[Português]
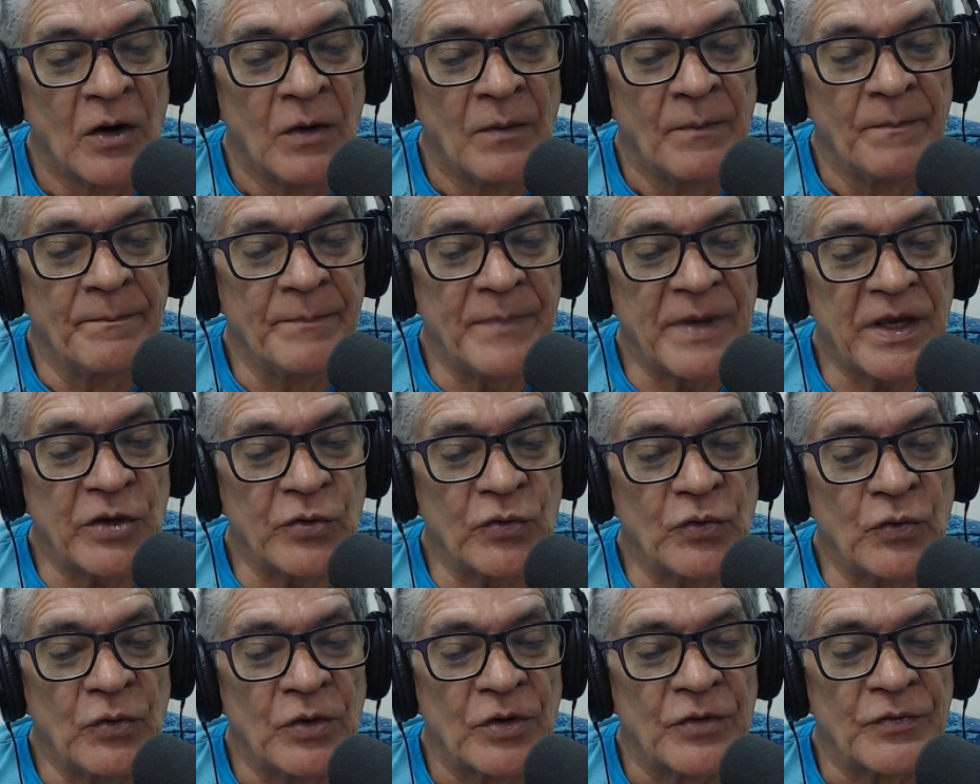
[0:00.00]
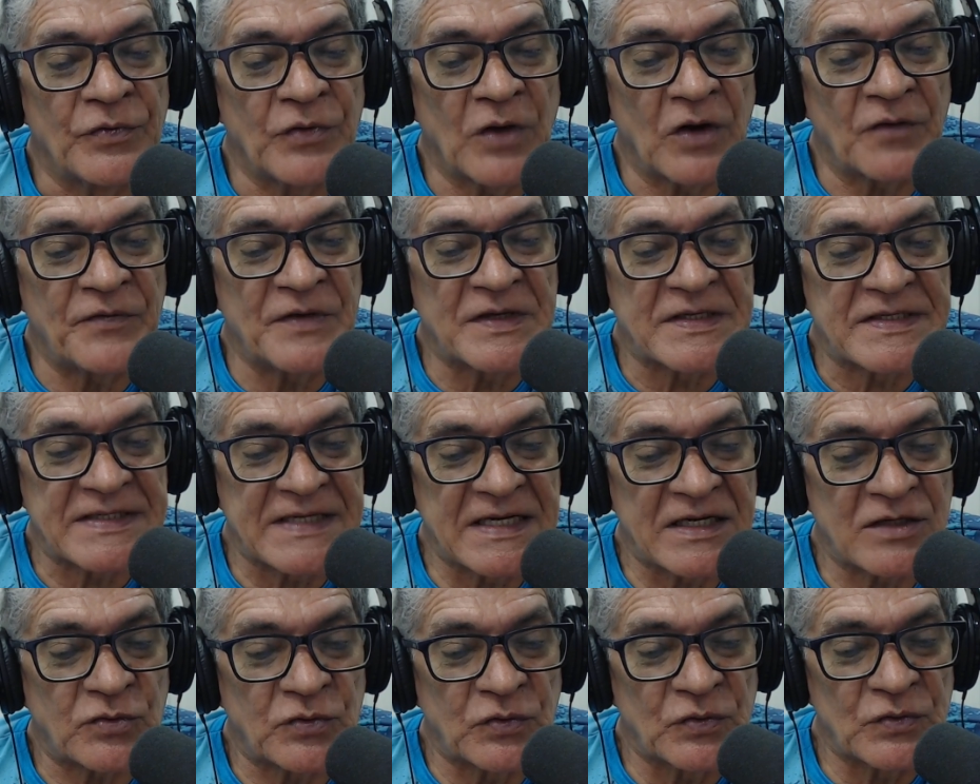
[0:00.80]

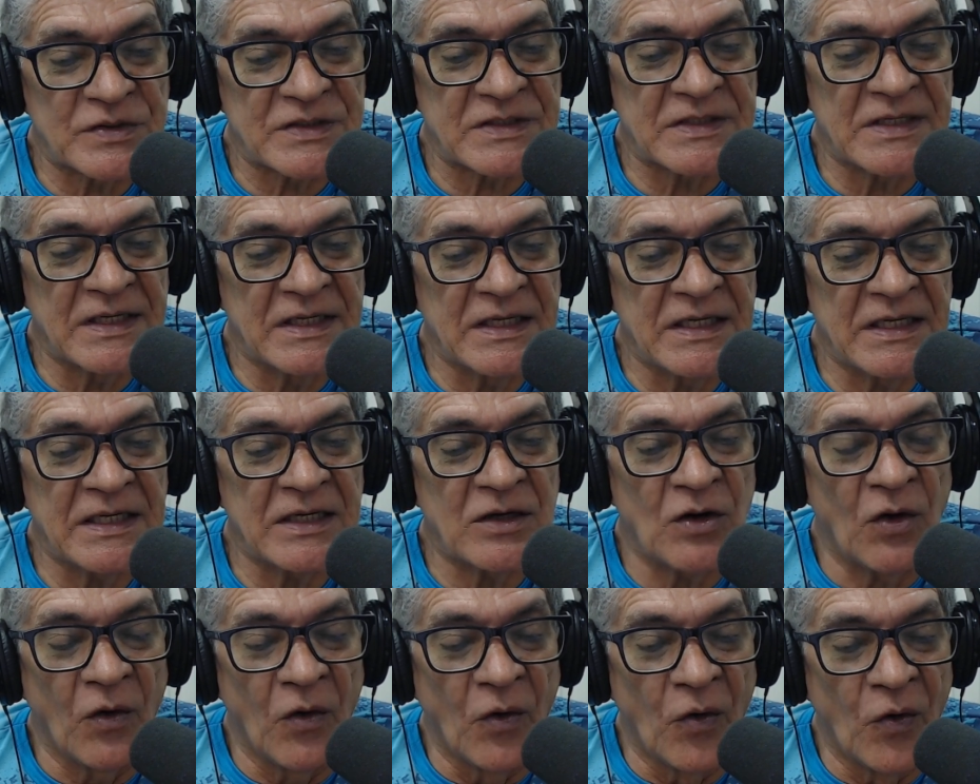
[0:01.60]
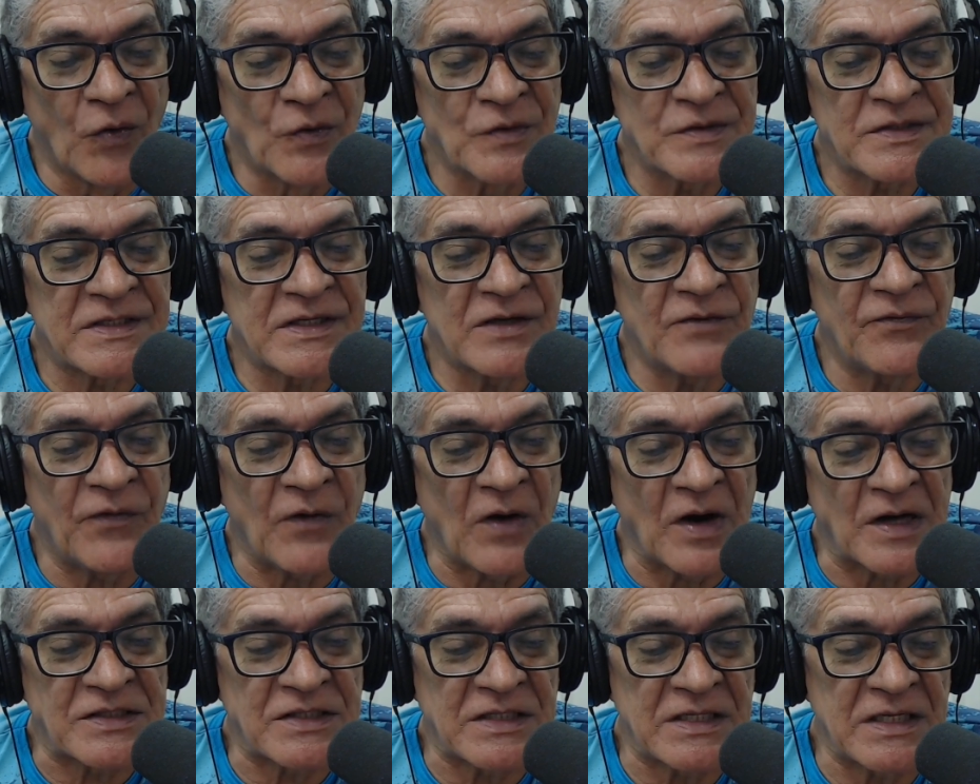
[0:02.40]
4.911
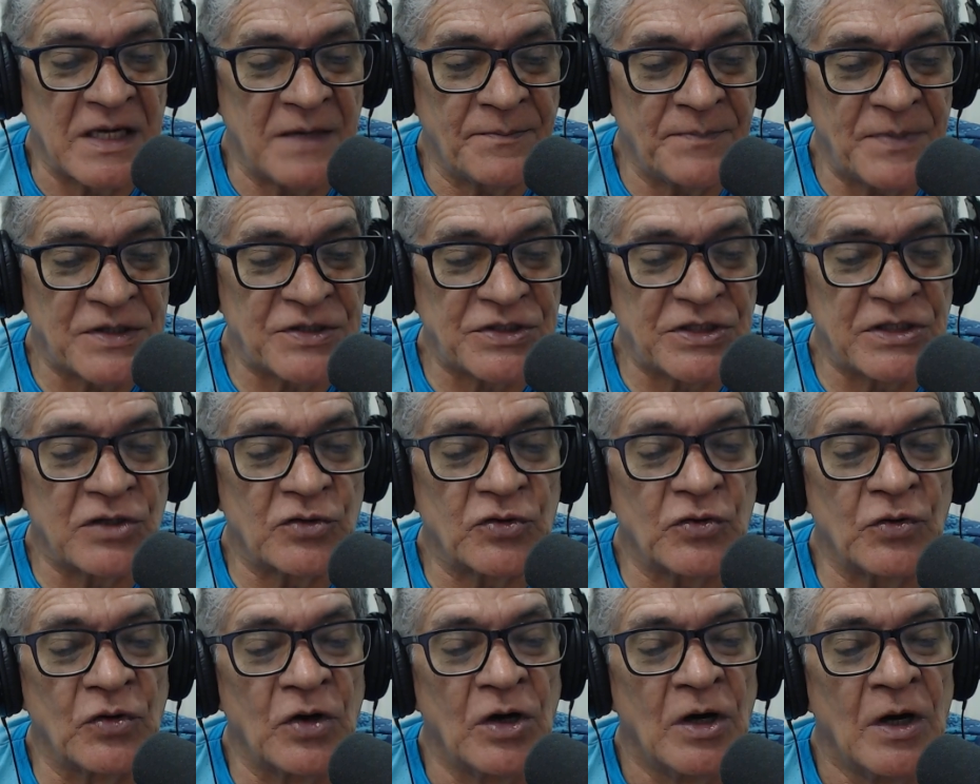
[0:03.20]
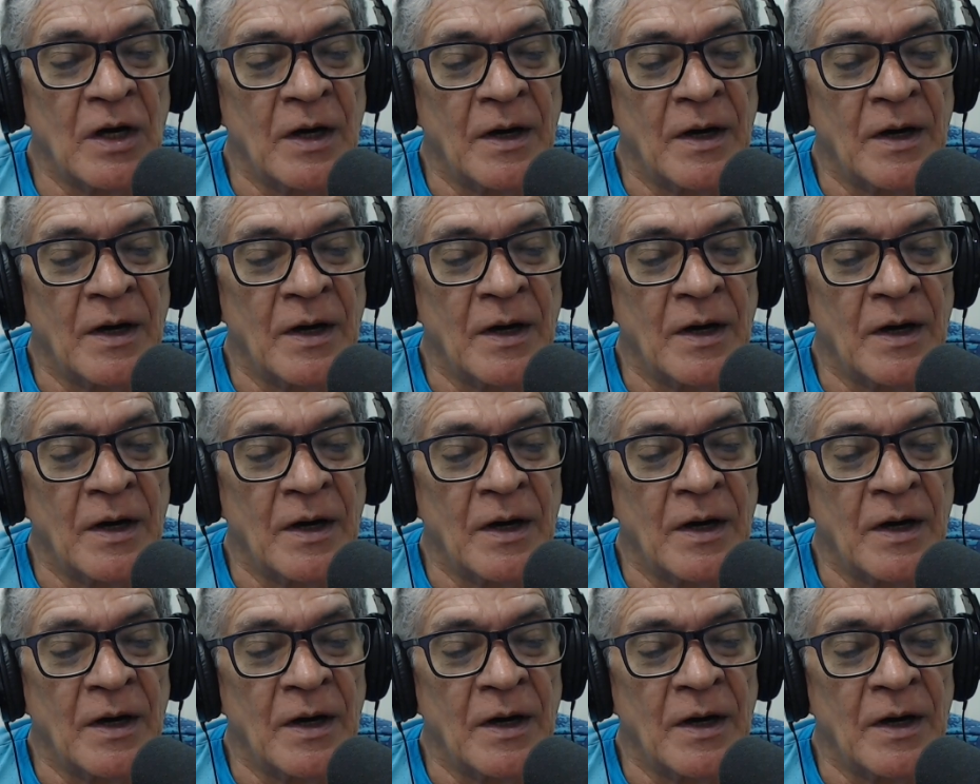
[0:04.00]
votos. Repetindo,